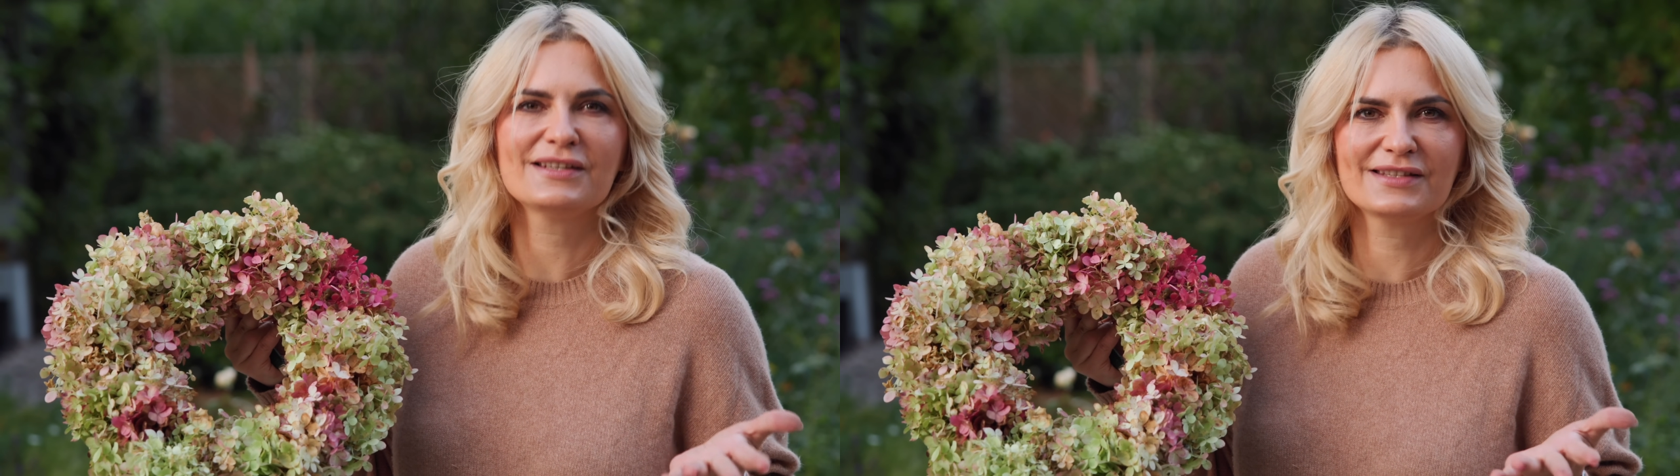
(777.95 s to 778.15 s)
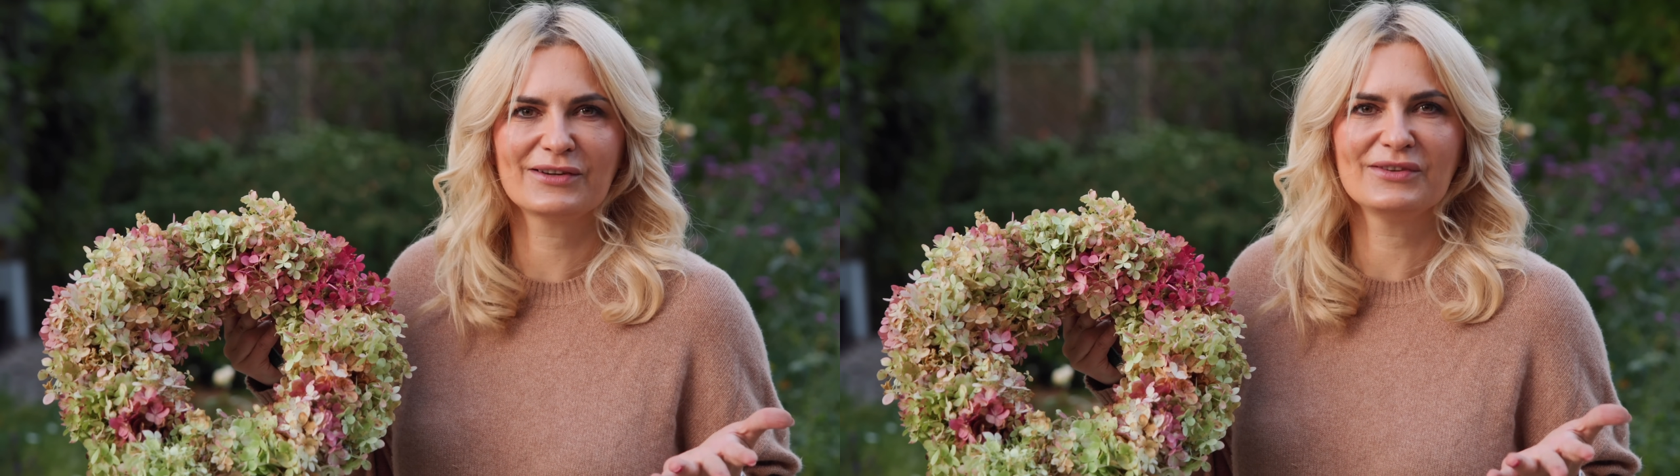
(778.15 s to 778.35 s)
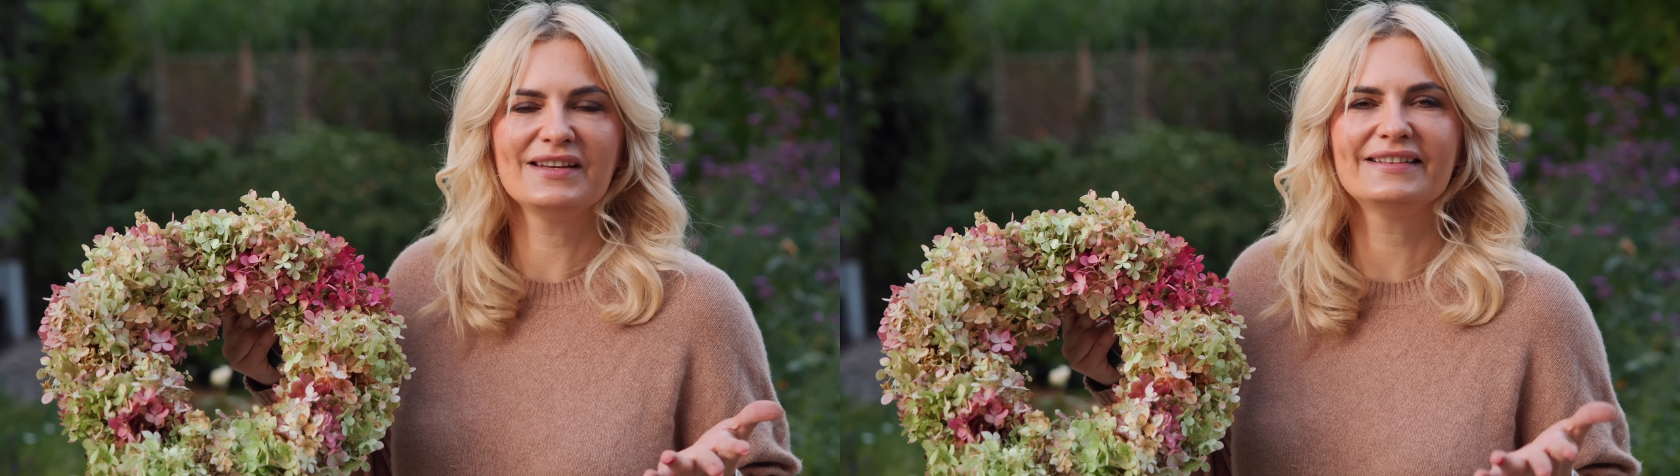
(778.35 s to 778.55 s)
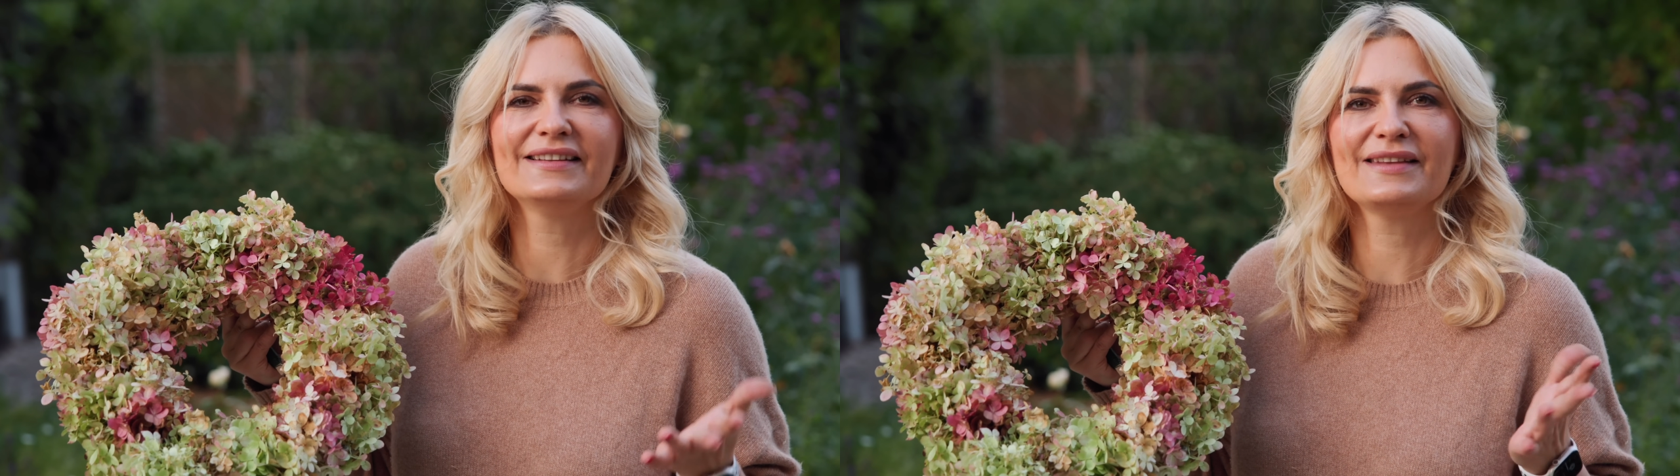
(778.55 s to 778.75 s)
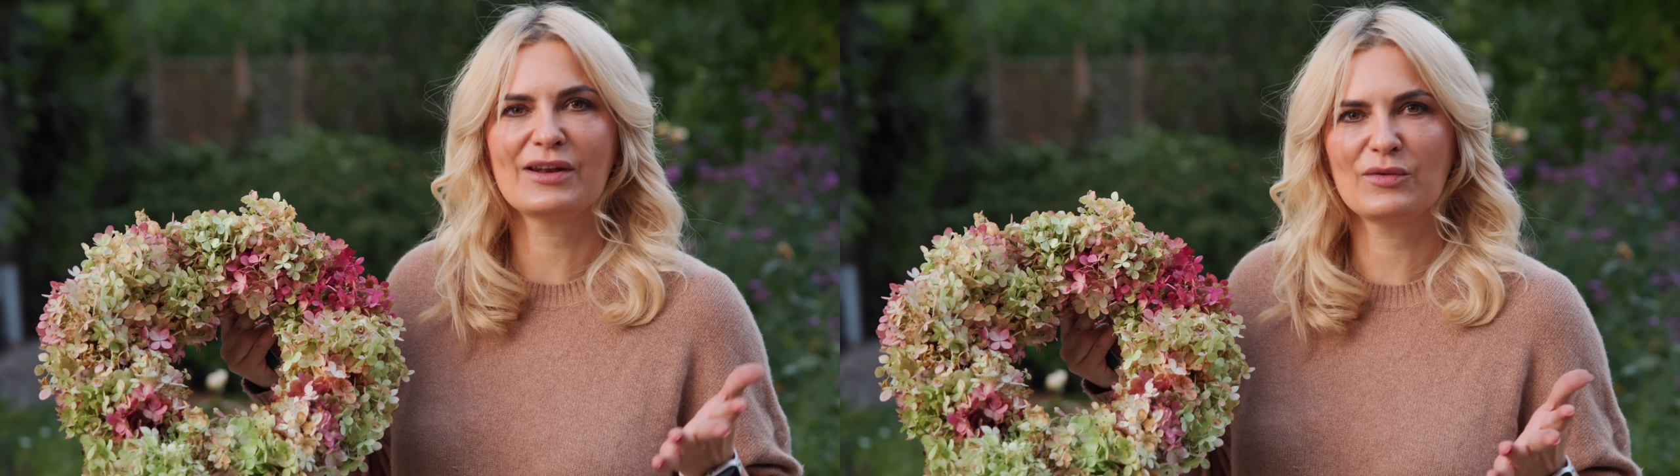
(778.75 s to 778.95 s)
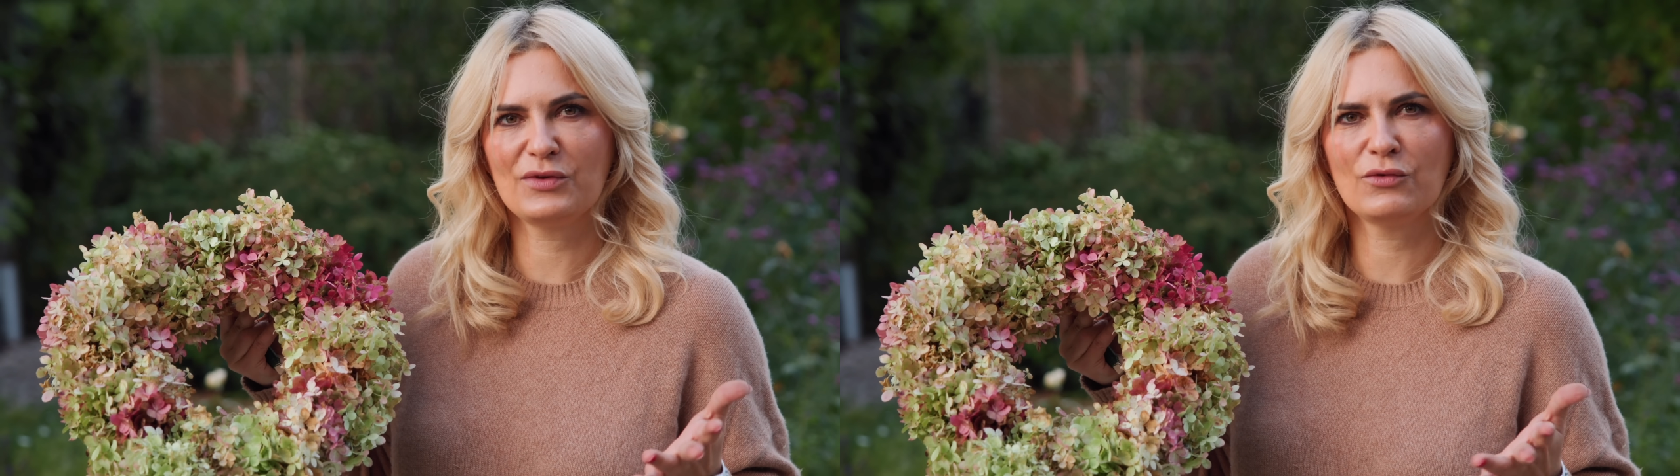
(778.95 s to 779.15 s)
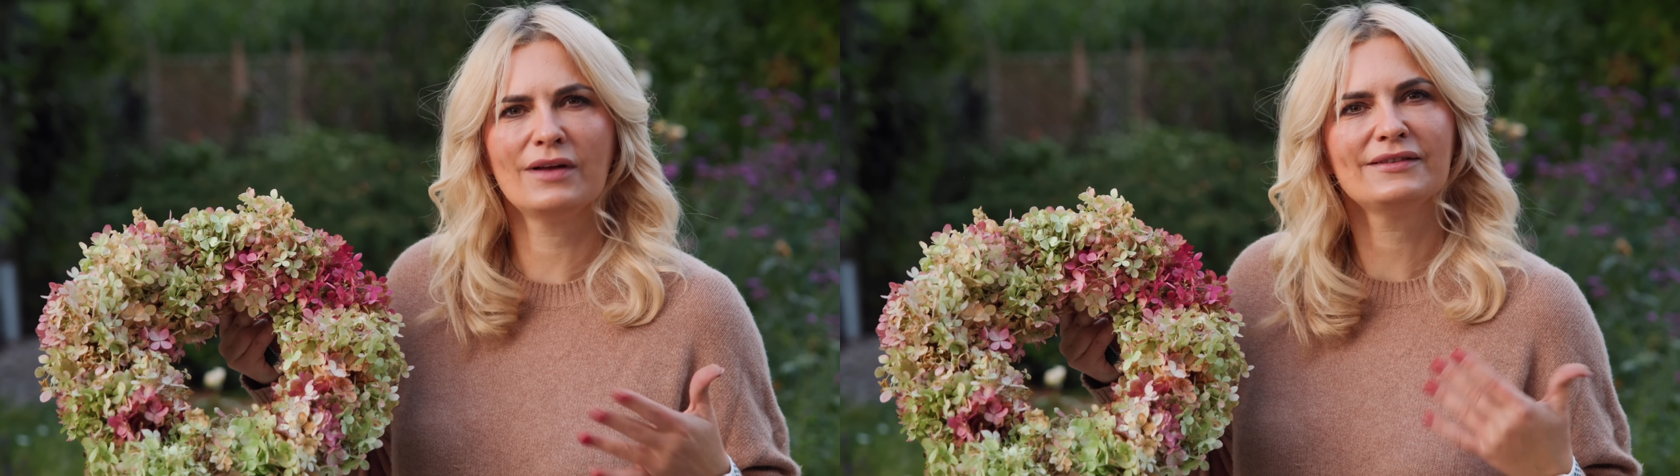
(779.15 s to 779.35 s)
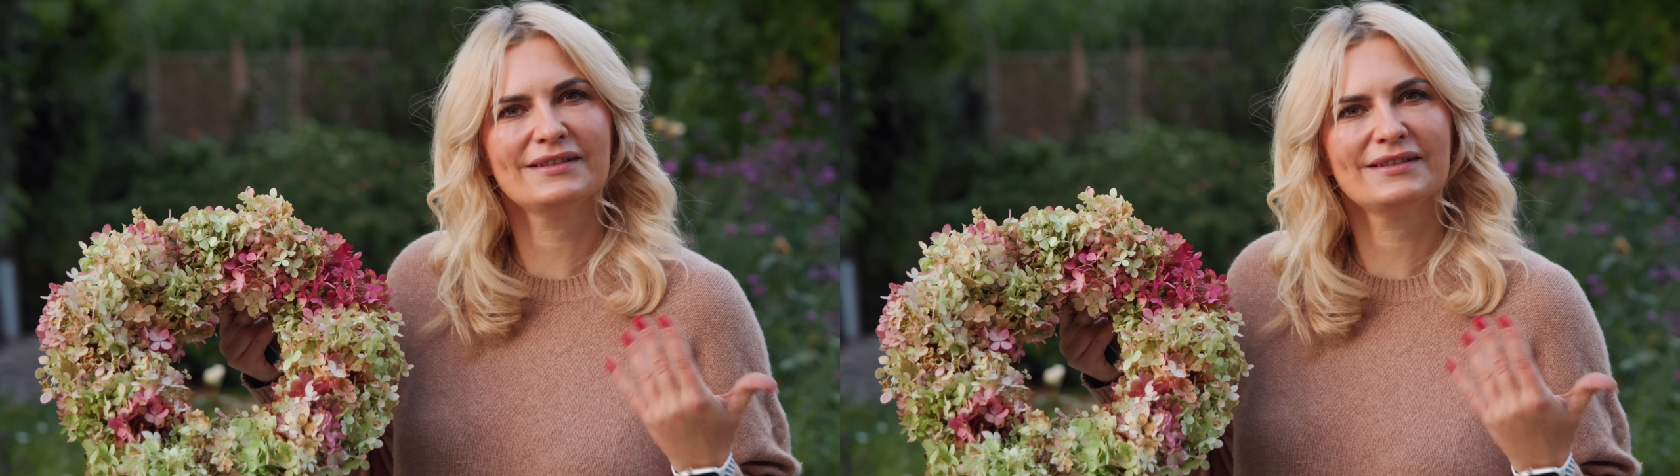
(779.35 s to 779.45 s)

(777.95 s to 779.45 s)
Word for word: też tego nigdy nie robiła.